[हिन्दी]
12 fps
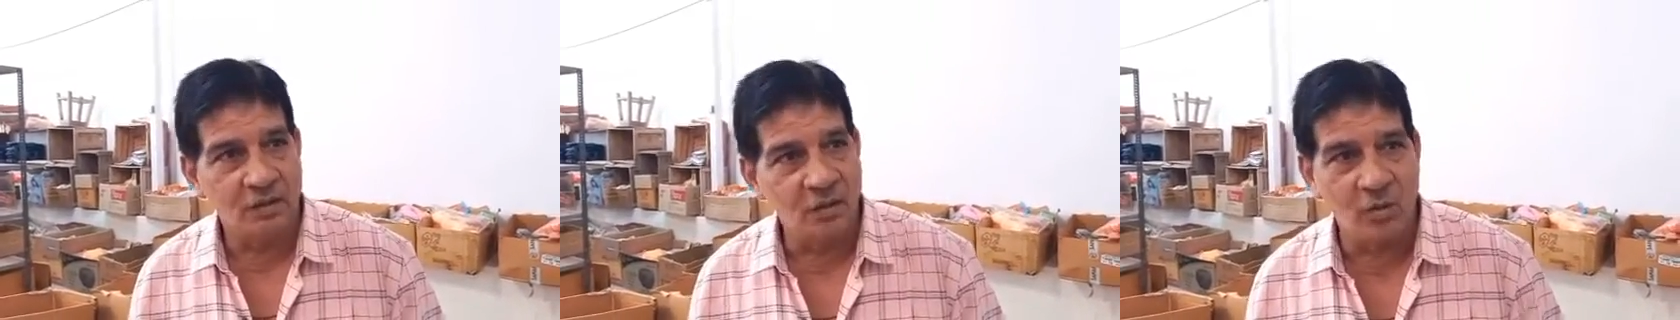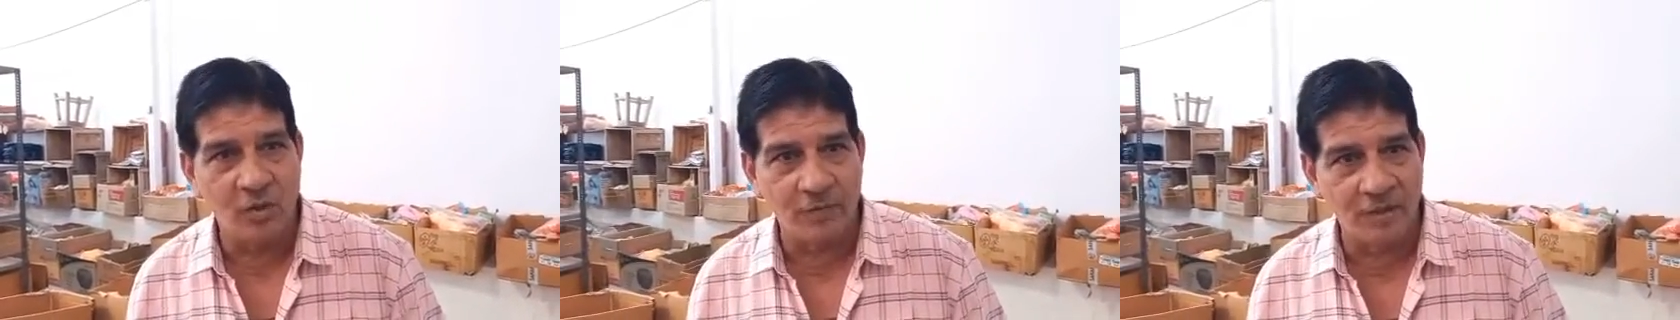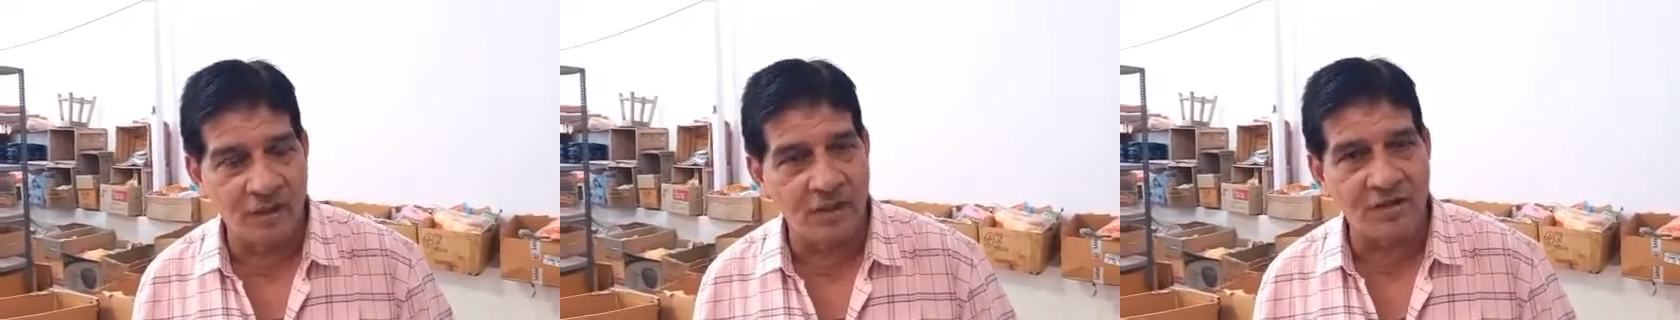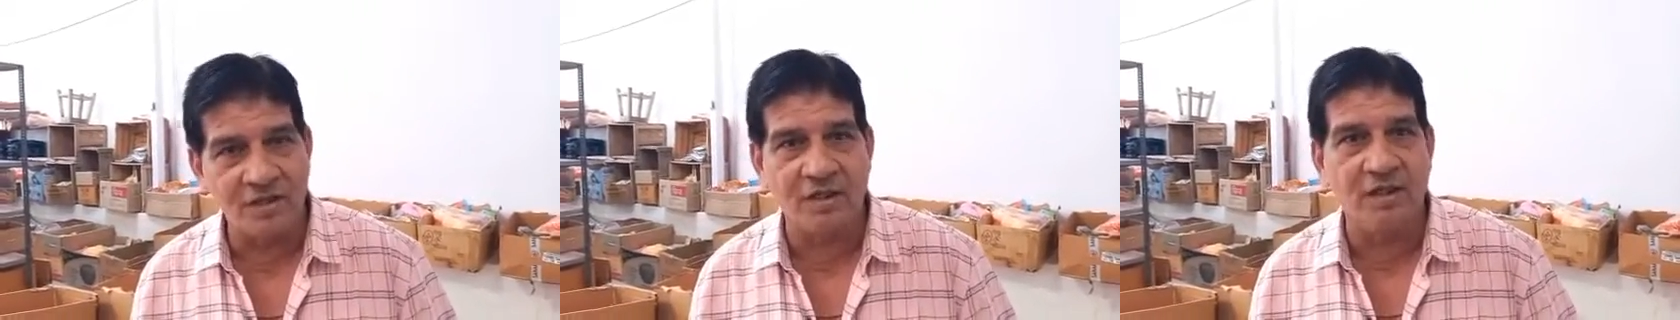रंगों का
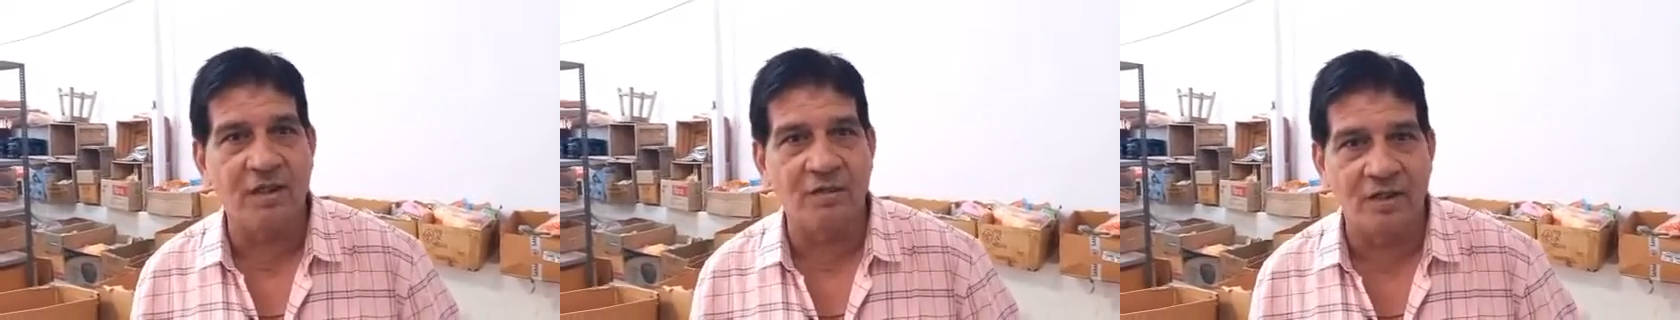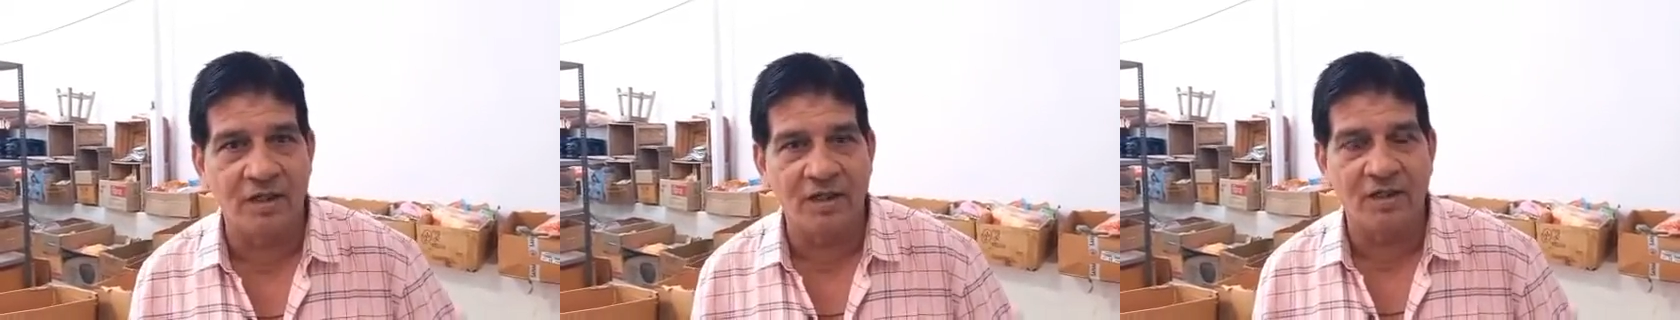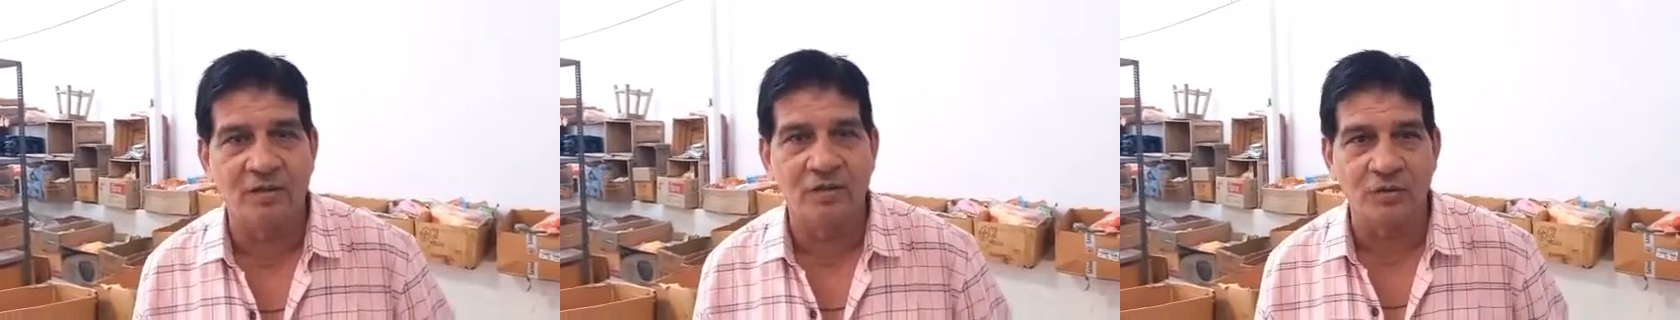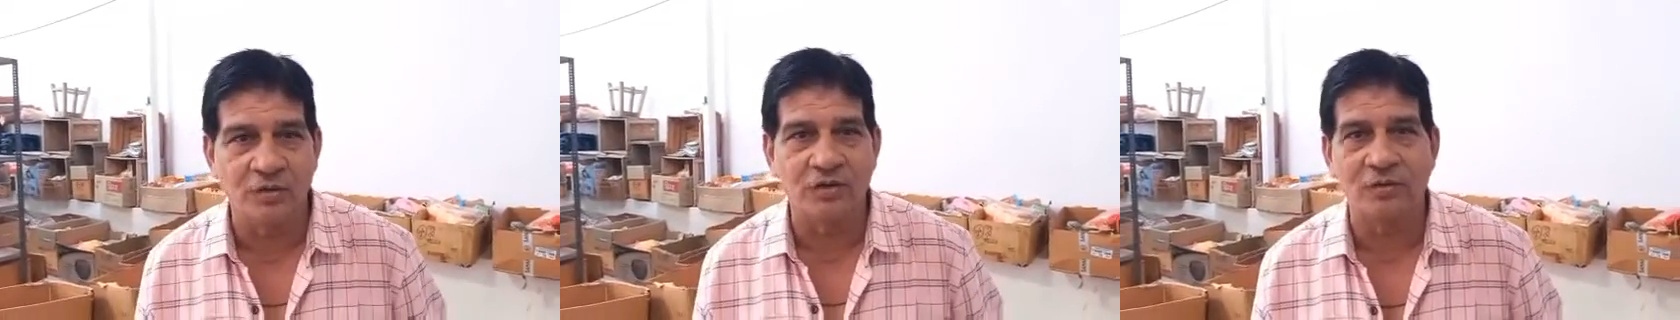बाजार अच्छा रहने वाला है
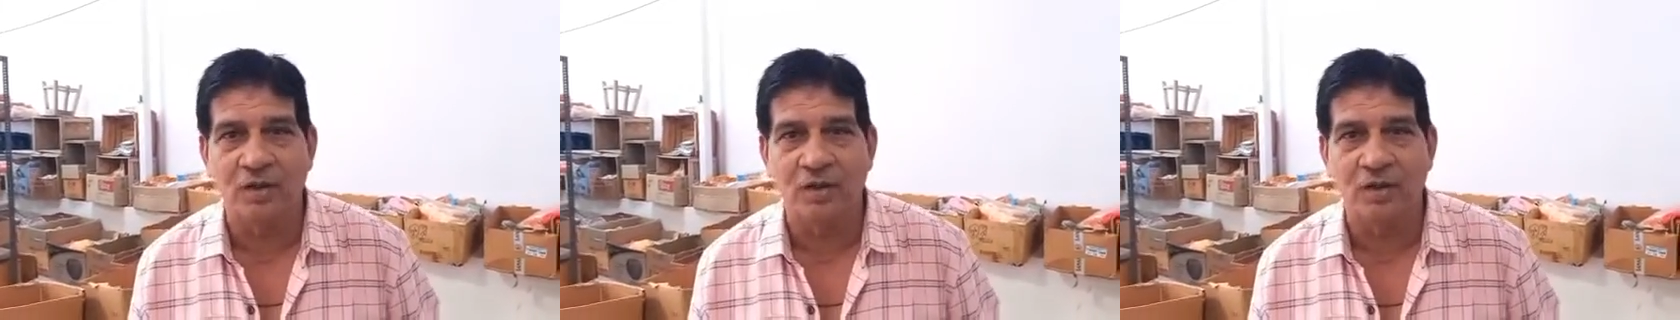क्योंकि